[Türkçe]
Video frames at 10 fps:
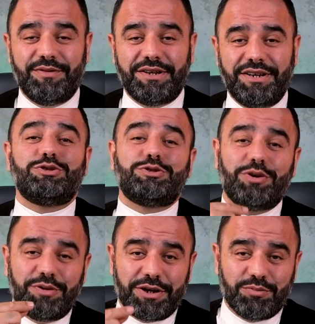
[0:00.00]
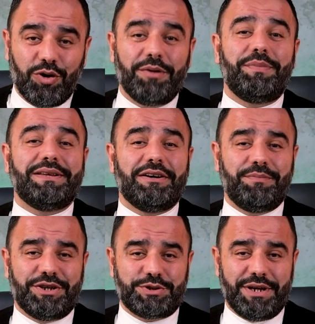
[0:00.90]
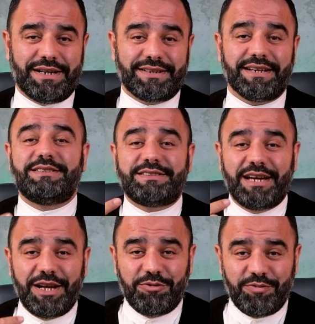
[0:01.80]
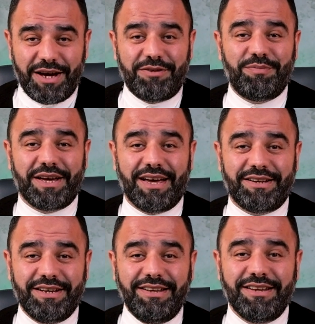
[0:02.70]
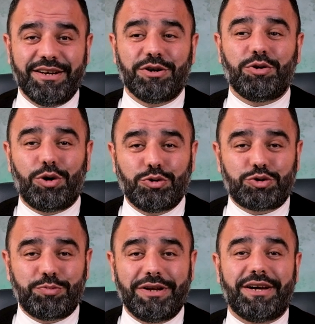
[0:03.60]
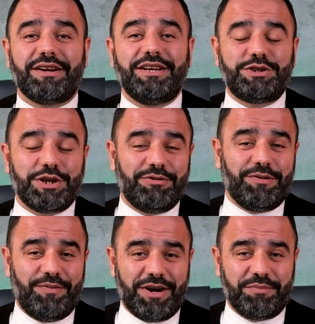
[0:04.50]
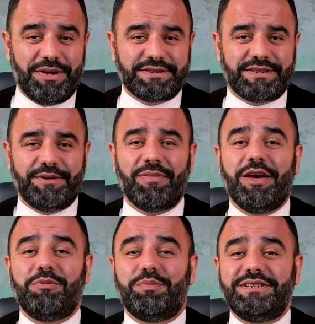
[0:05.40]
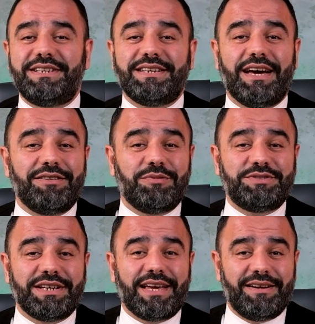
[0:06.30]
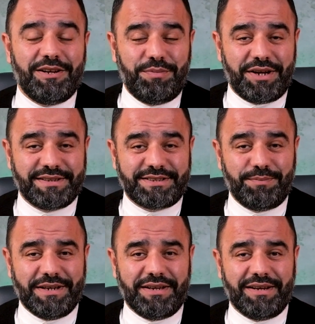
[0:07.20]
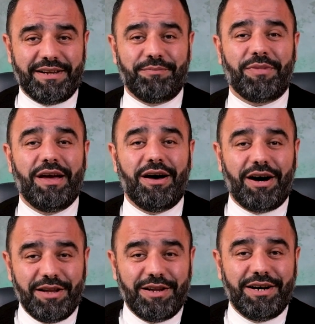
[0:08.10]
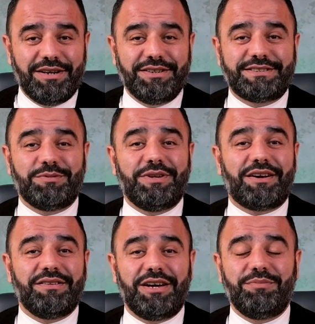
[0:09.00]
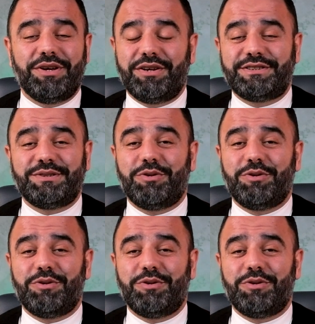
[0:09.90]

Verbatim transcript: verir, sonra muhabbete başlardı. Selam vermeyenin konuşmalarına cevap vermezdi. Biz de kendimize genel prensip edinelim. Allah'ın isimlerinden bir isim